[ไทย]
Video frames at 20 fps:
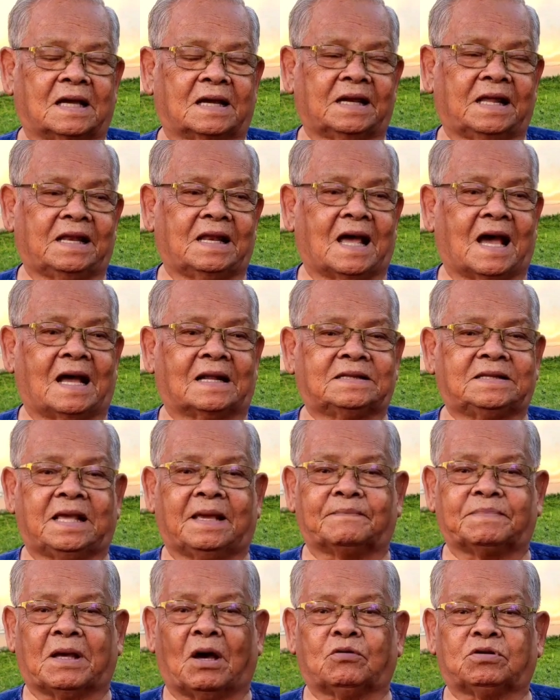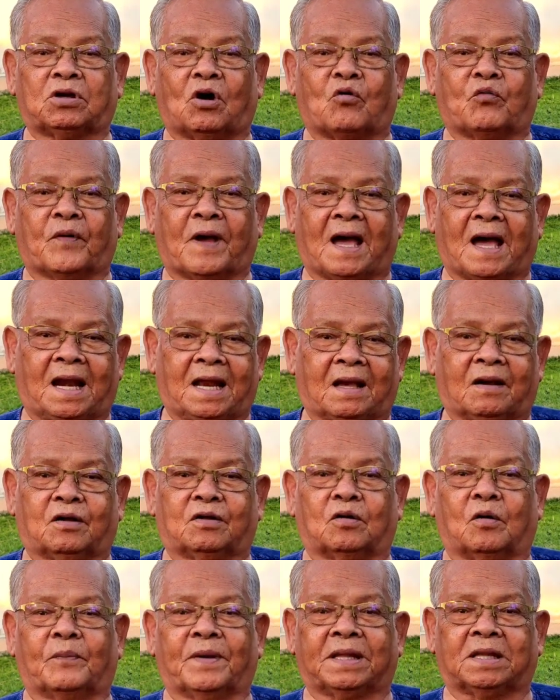สักดีนาเทียบเท่าเจ้าฟ้าแล้วก็
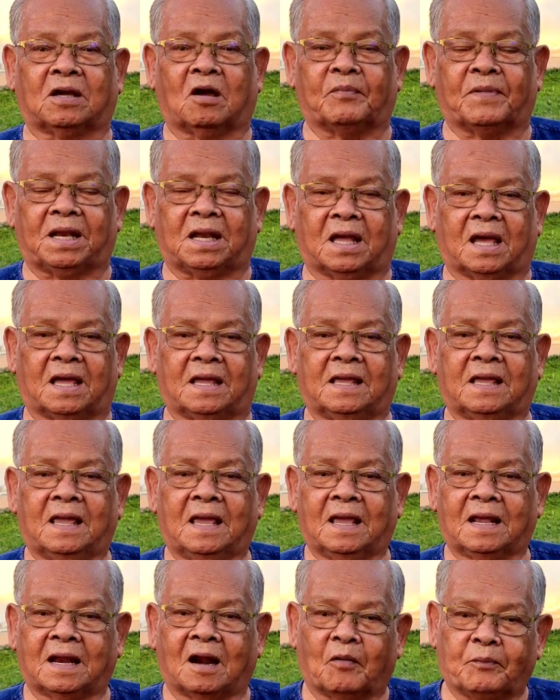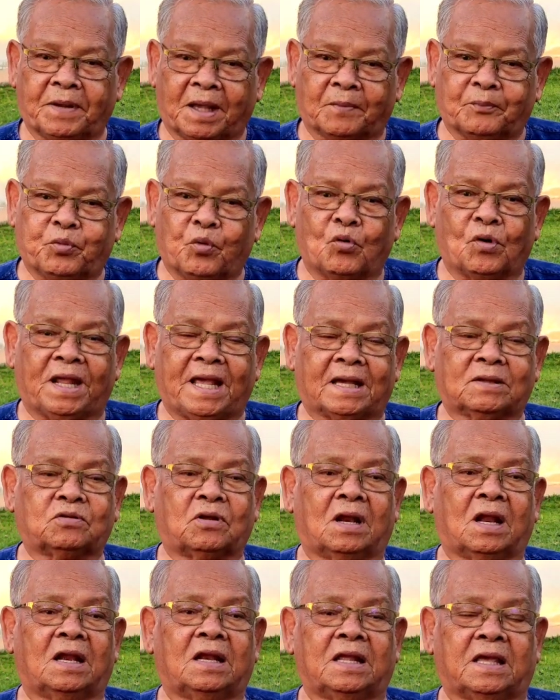ต้องเป็นเจ้าเป็นนาย เราเพียงผู้เลี้ยง
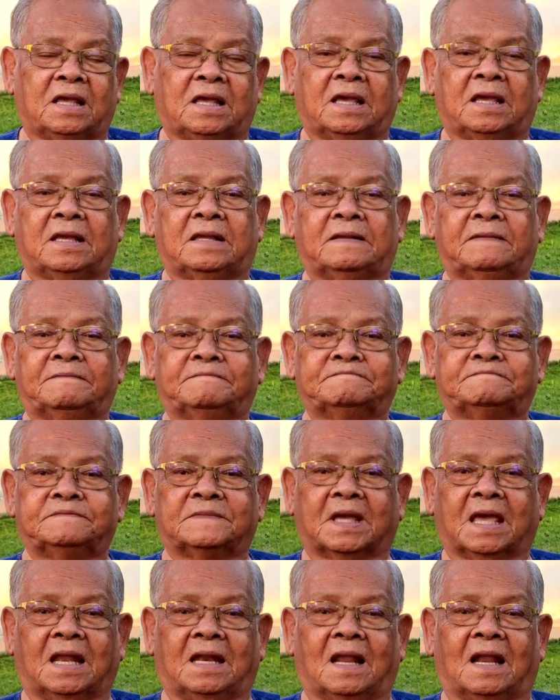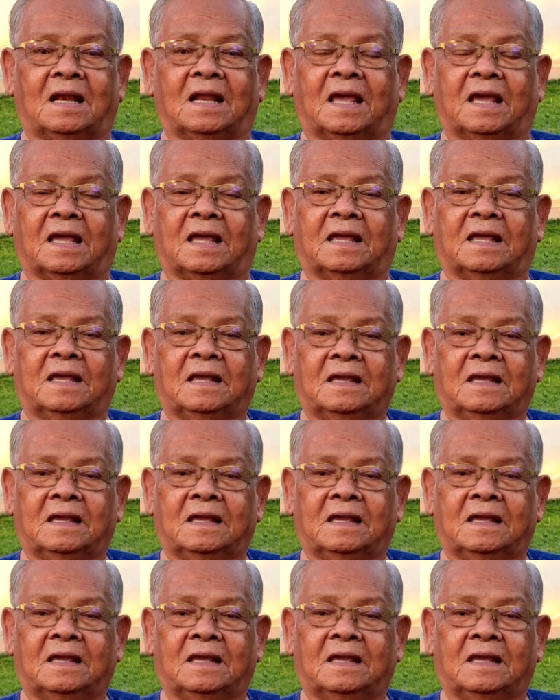เท่านั้นเอง แค่นั้นแหละ